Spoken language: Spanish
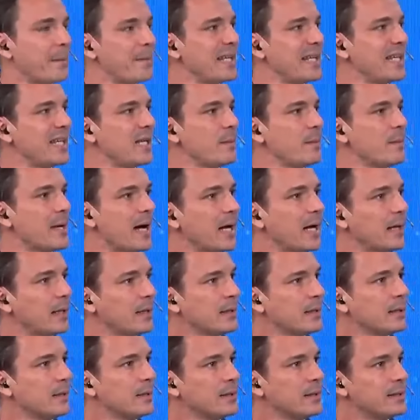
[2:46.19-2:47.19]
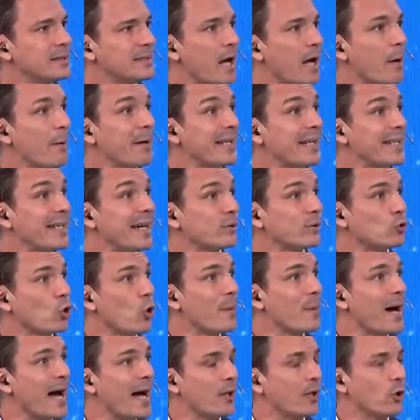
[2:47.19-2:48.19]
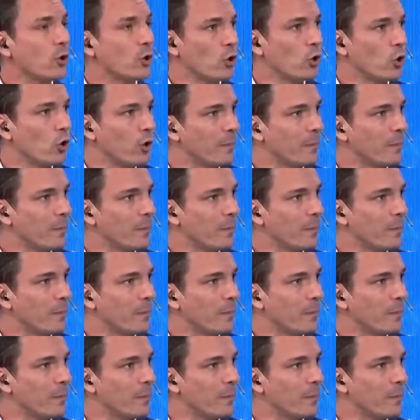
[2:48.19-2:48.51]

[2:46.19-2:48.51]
mínima ya venía tomado, ¿no?